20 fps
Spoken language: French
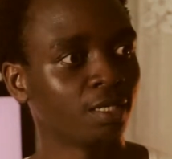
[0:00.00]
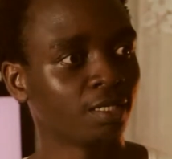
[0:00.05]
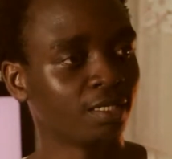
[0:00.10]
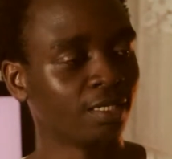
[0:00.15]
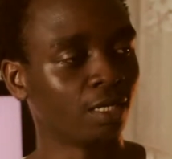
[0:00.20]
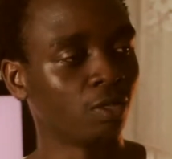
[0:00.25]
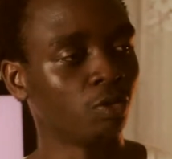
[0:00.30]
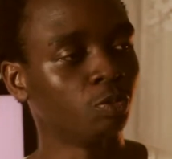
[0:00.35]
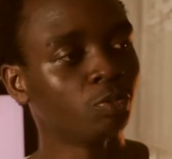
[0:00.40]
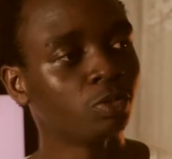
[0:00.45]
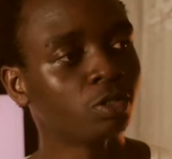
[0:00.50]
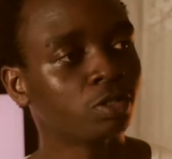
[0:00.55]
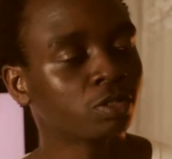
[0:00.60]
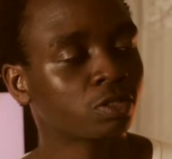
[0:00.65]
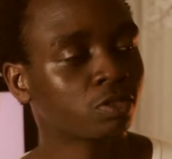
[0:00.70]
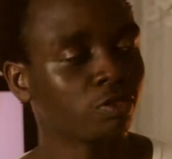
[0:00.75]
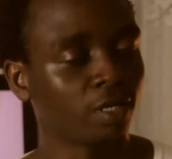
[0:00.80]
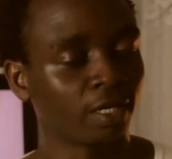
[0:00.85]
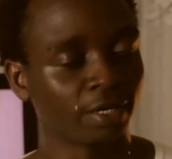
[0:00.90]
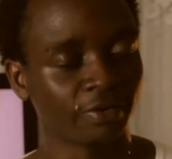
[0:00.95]
dans le monde.
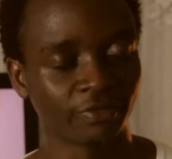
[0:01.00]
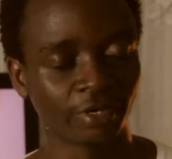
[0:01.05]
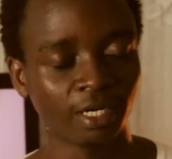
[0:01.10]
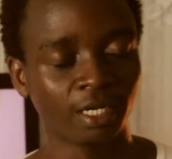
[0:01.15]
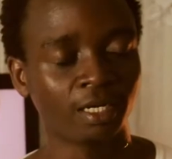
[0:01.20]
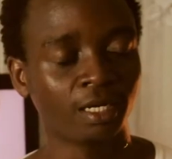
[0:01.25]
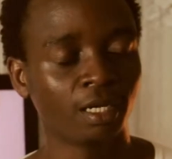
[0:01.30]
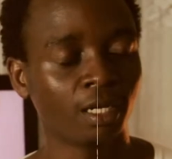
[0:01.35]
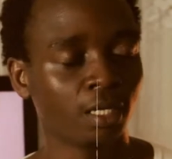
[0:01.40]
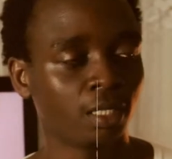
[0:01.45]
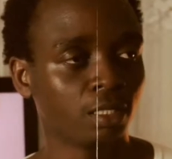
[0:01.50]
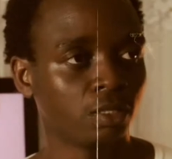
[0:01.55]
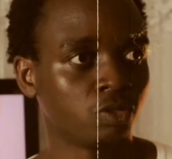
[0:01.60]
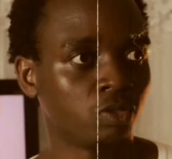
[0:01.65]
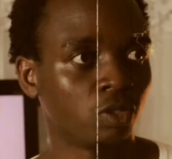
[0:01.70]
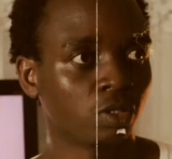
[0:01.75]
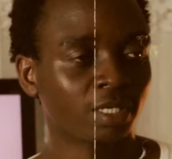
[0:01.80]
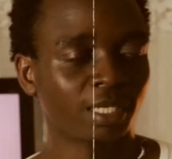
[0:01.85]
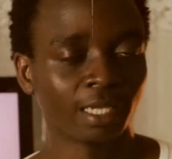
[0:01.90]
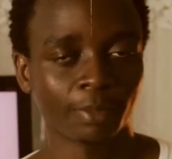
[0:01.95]
Quoi, voilà.
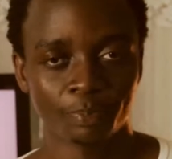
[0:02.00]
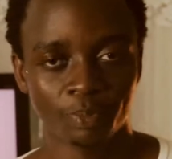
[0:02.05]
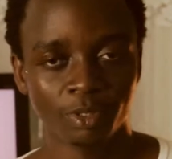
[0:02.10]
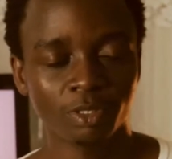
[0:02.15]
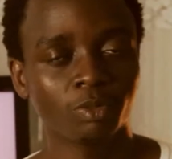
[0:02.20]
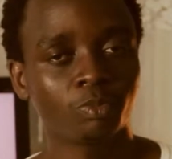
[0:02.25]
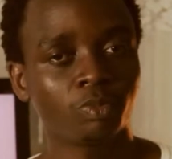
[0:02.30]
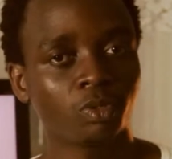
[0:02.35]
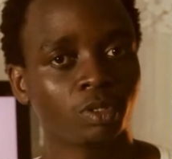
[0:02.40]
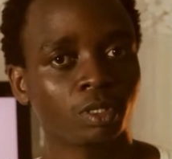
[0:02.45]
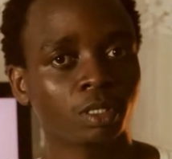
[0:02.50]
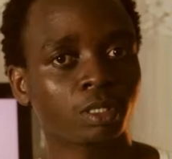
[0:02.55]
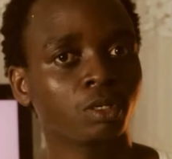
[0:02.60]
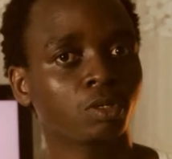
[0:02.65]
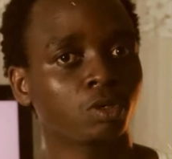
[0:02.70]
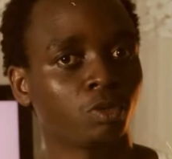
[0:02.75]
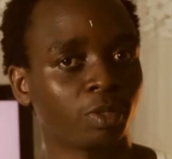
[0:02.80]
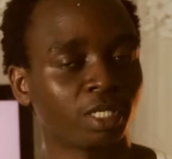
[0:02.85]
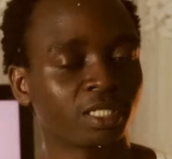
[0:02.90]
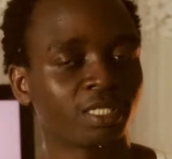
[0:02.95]
Donc il y a plein de blogueurs qui ont
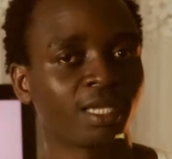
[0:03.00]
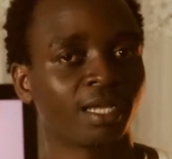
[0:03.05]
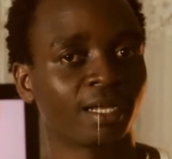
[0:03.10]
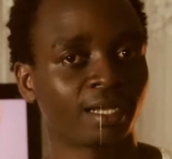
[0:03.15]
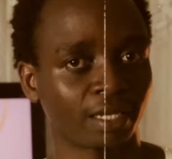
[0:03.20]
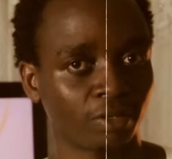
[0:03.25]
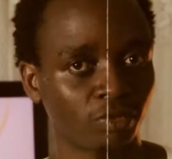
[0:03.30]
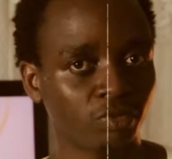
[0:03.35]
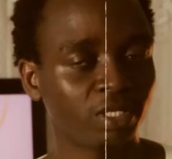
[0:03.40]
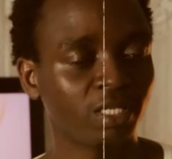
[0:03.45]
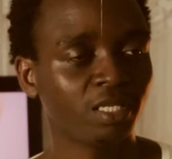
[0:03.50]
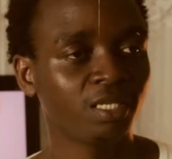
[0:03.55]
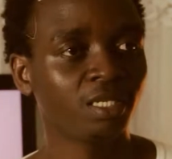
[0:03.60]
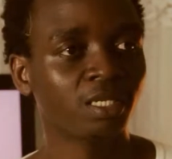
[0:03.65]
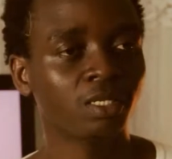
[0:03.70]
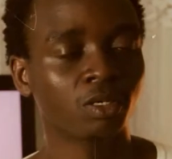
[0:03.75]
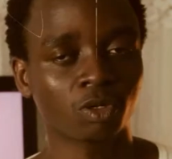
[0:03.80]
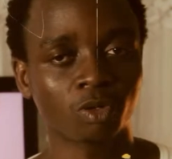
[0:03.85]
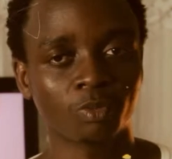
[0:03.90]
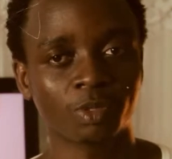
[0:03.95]
commencé à réussir,
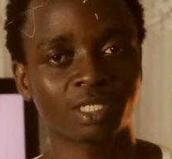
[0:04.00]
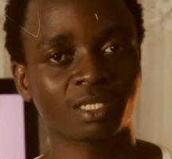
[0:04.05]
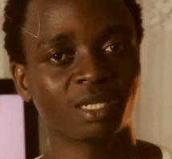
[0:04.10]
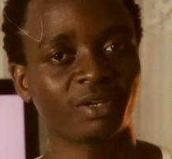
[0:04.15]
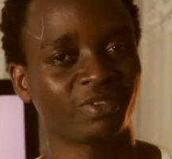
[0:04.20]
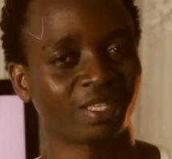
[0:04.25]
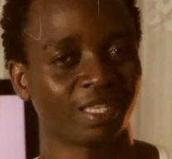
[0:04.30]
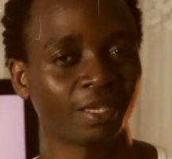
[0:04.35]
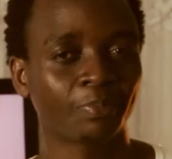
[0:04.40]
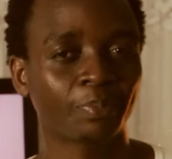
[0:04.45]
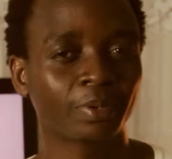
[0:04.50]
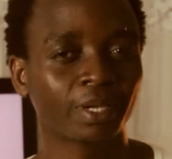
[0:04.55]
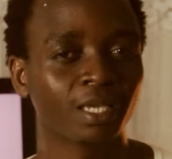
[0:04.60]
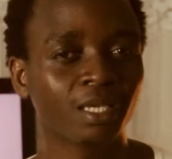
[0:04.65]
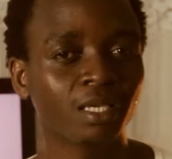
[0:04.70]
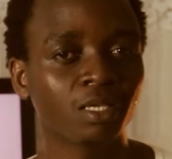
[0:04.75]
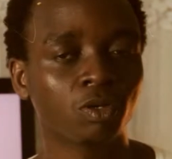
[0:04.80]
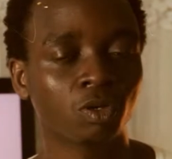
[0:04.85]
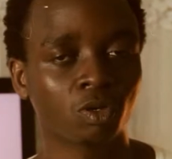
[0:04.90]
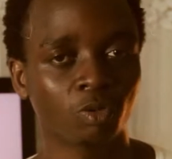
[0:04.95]
qui ont commencé à avoir des
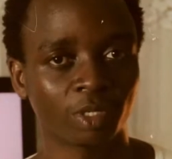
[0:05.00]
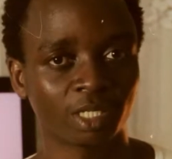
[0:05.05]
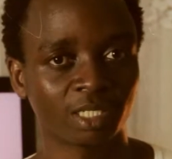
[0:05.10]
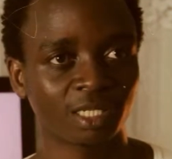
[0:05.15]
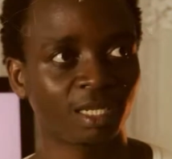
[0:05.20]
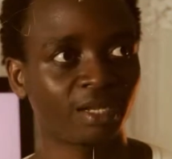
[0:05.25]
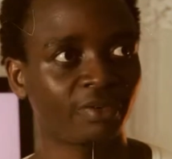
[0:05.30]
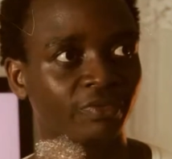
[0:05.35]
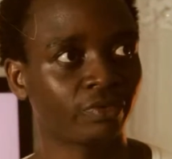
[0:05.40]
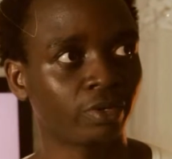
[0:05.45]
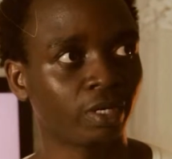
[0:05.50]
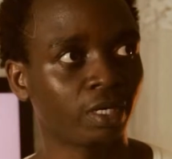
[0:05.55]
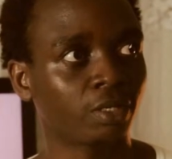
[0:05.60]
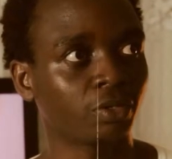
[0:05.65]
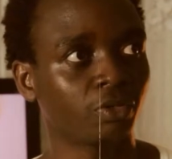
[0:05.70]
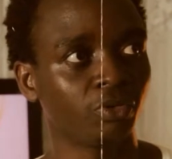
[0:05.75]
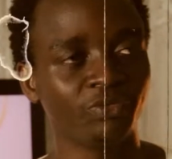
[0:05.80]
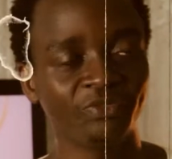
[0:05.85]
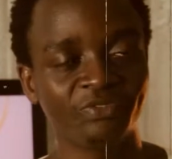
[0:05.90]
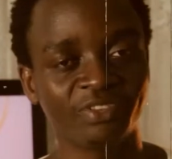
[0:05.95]
prix, qui ont commencé à avoir
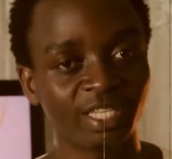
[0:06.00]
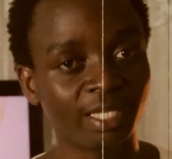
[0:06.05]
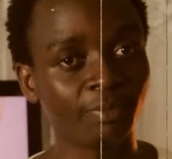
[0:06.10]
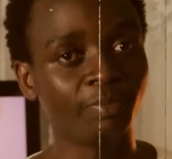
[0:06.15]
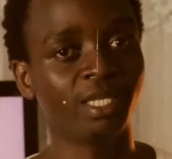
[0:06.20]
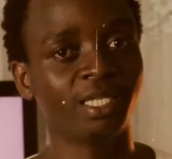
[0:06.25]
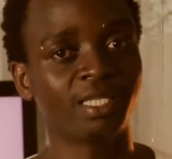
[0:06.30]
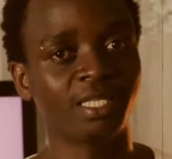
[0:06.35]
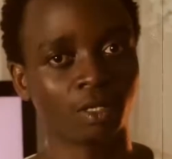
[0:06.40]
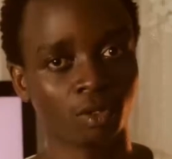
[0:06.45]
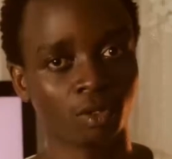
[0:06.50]
une visibilité